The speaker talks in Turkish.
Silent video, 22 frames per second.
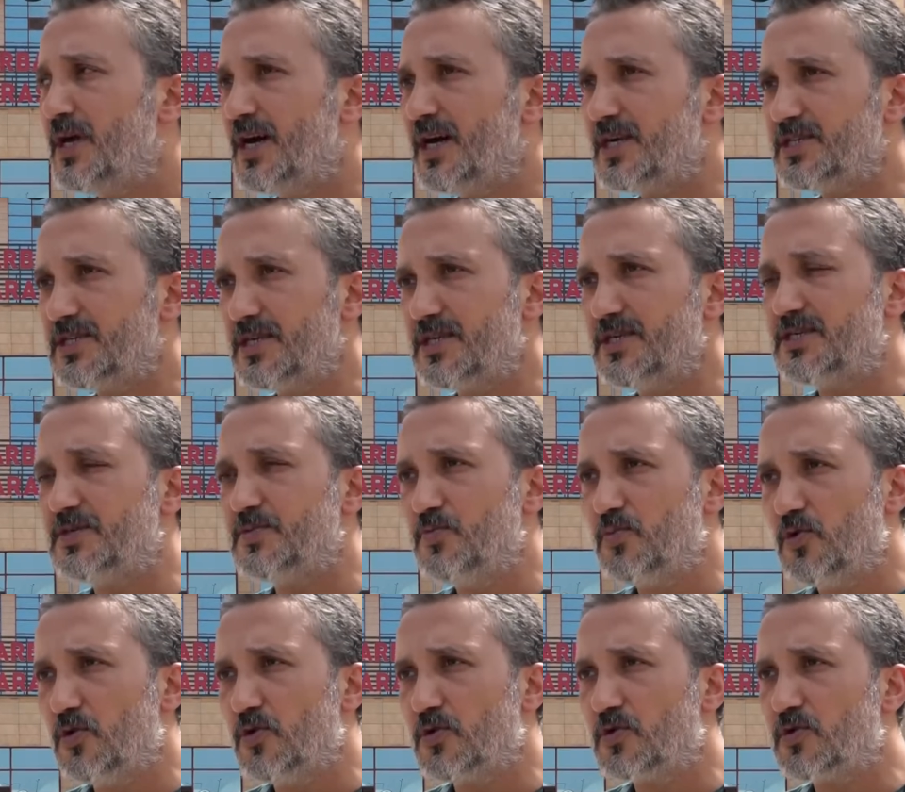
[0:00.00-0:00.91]
aşıları
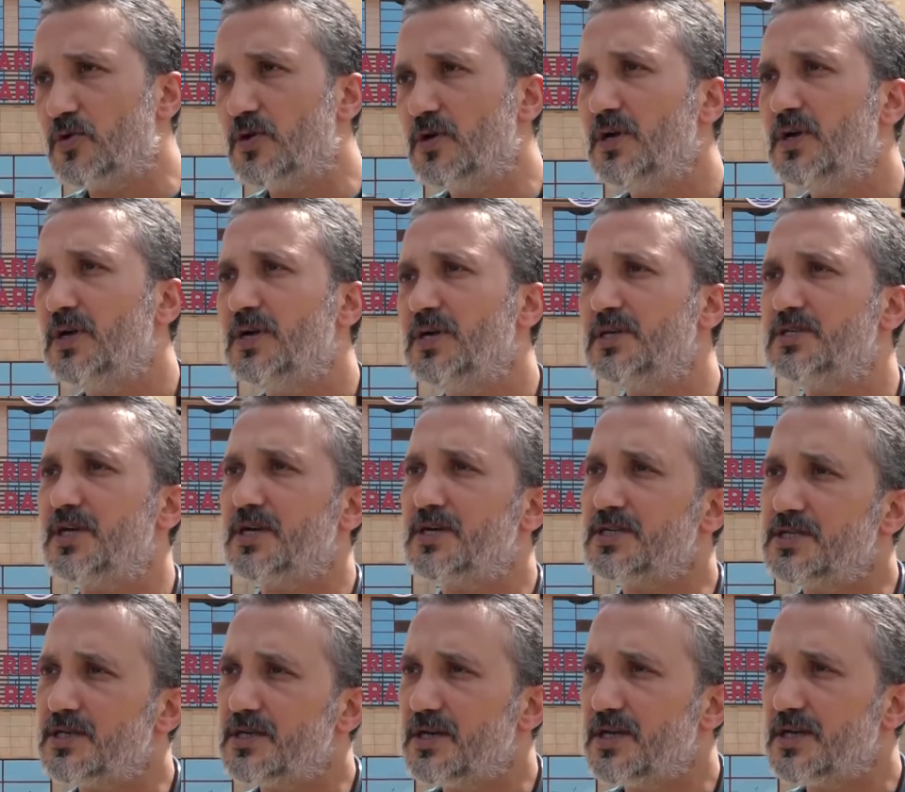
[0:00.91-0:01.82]
için bu oldu. İşte
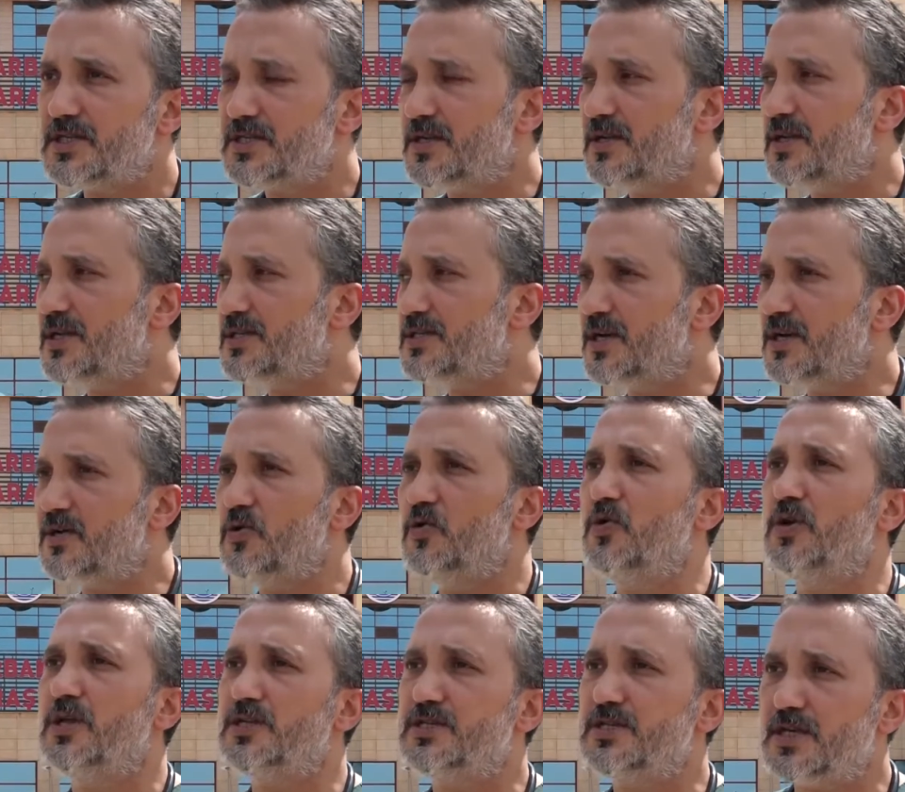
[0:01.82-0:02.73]
kısırlaştırılacak,
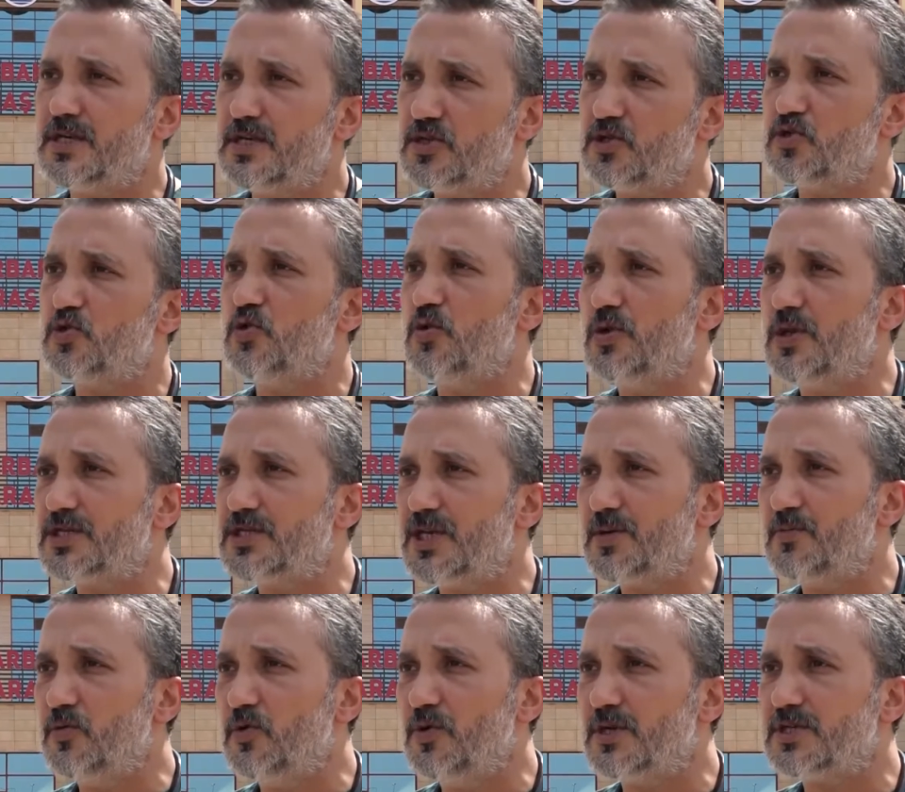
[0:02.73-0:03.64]
öleceğiz, şu
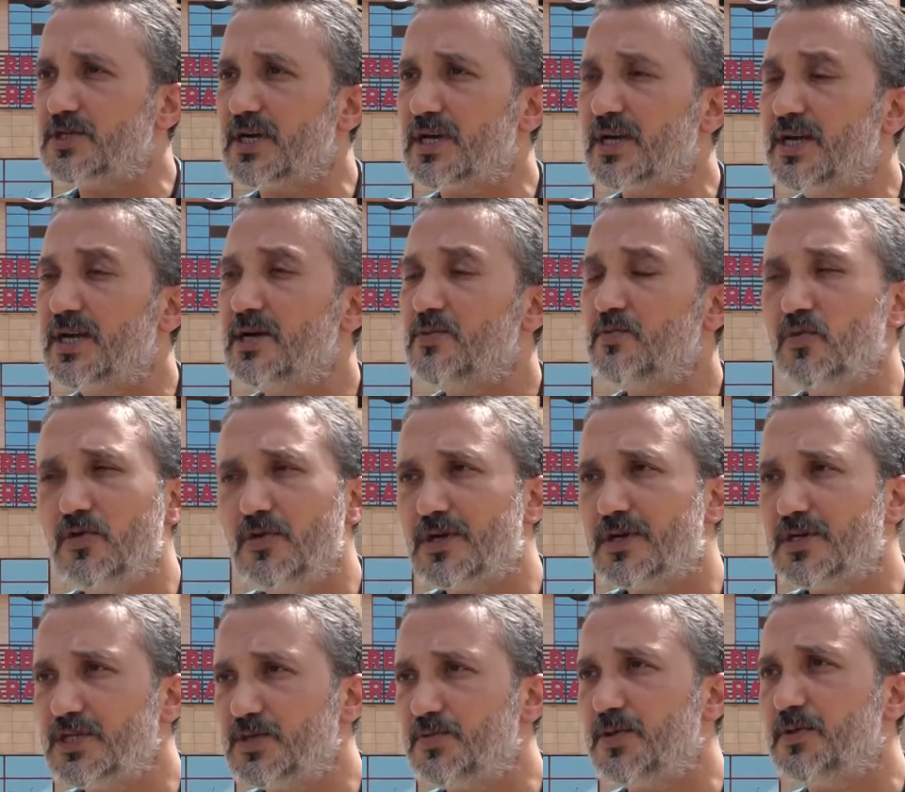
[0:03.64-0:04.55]
olacak, bu olacak.
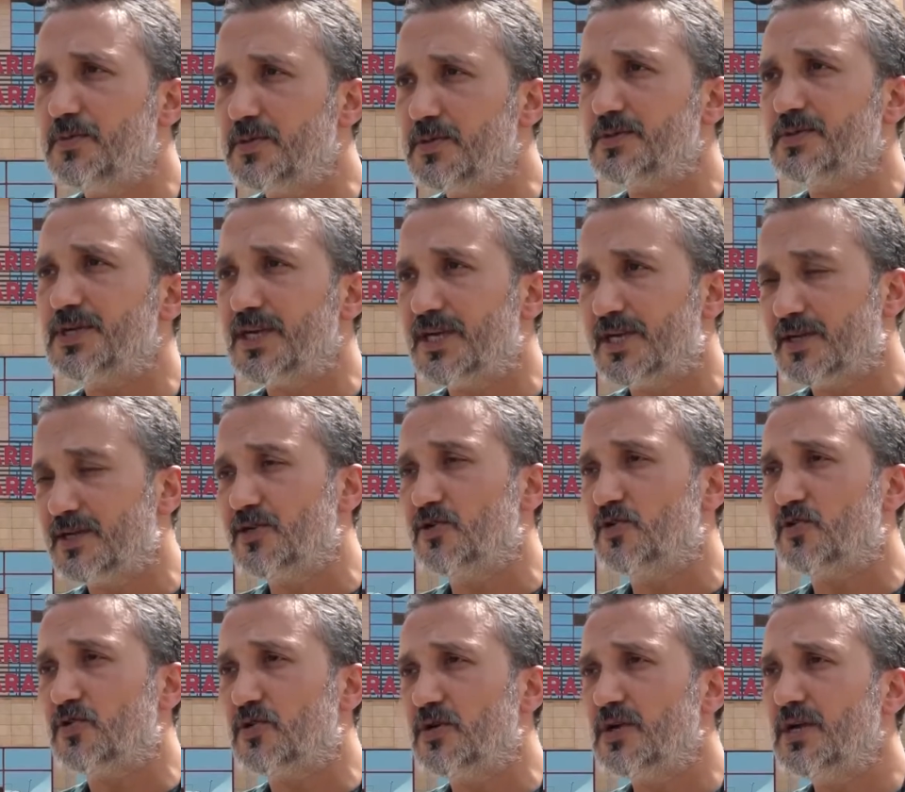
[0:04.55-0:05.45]
Bunların hiçbir bilimsel yaranı
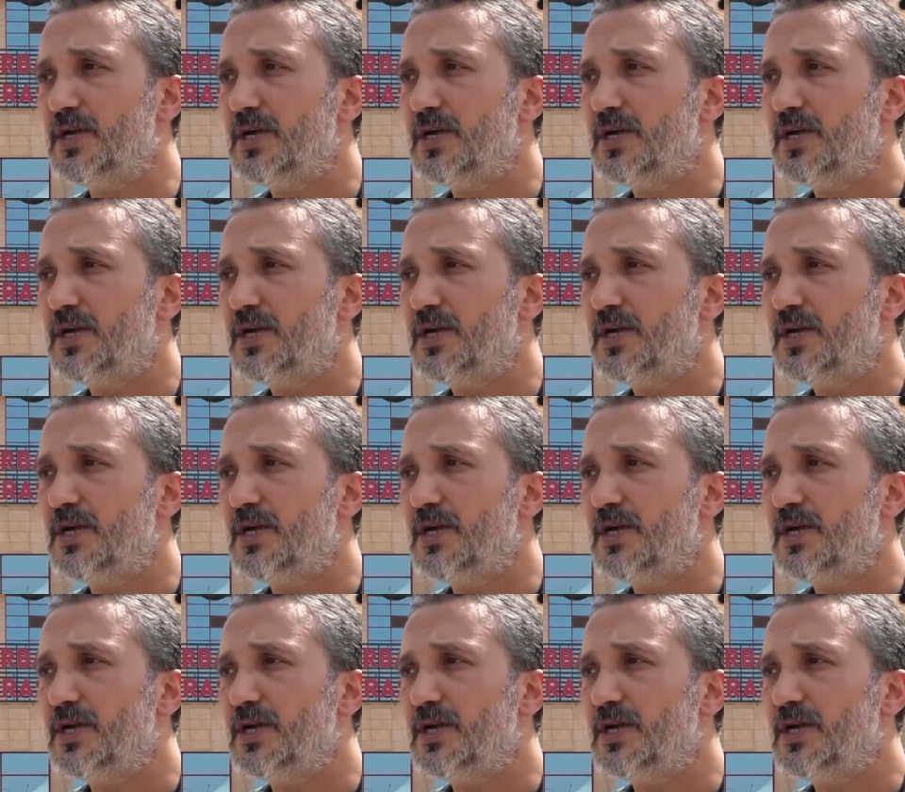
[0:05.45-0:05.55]
yok.